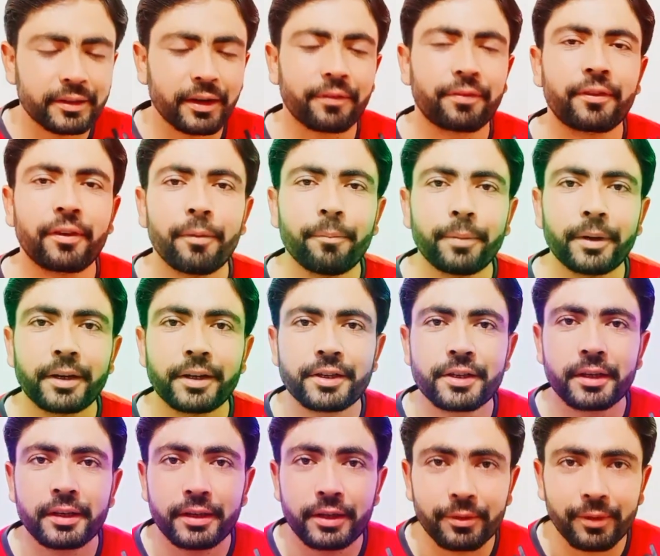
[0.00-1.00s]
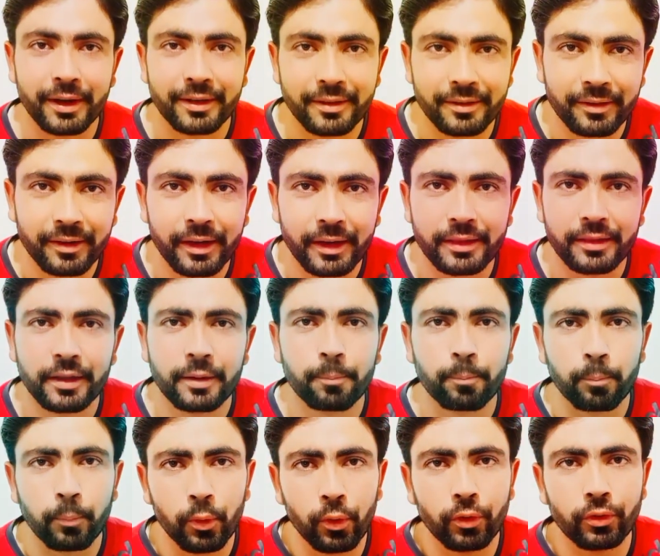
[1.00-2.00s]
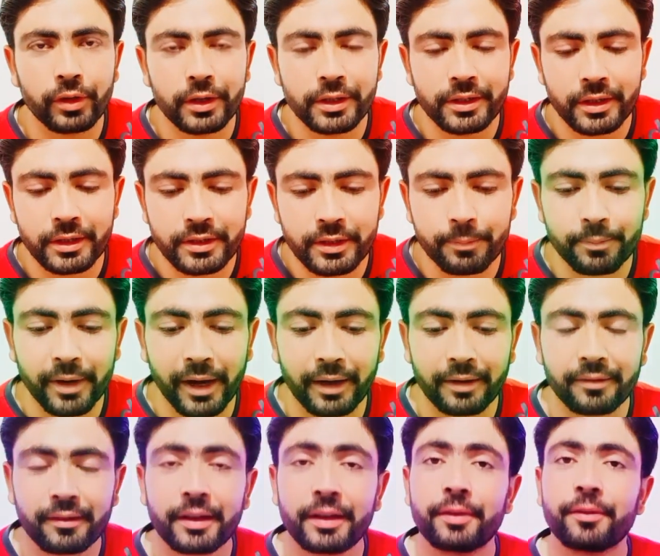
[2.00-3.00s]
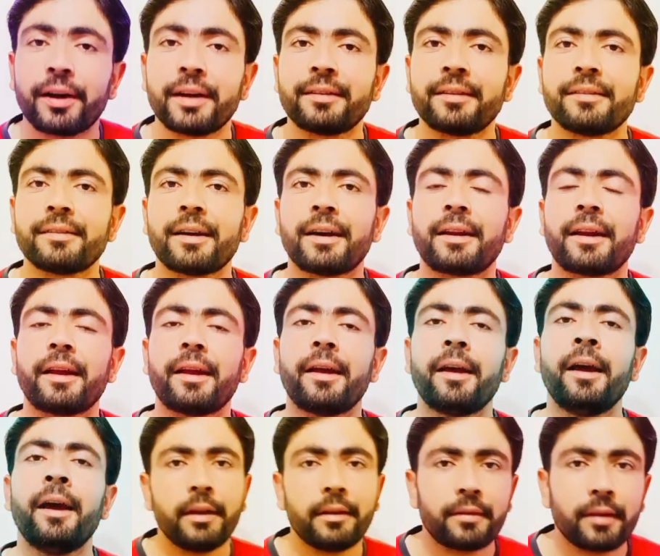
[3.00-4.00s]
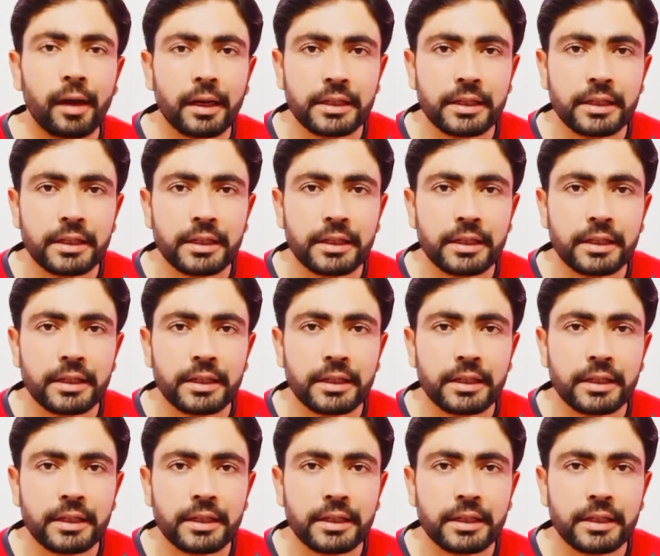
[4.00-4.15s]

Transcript: टफ कंपटीशन डिवाइस के अंदर बहुत अच्छे अच्छे ब्रांड्स के डिवाइसेस आ रहे हैं yes,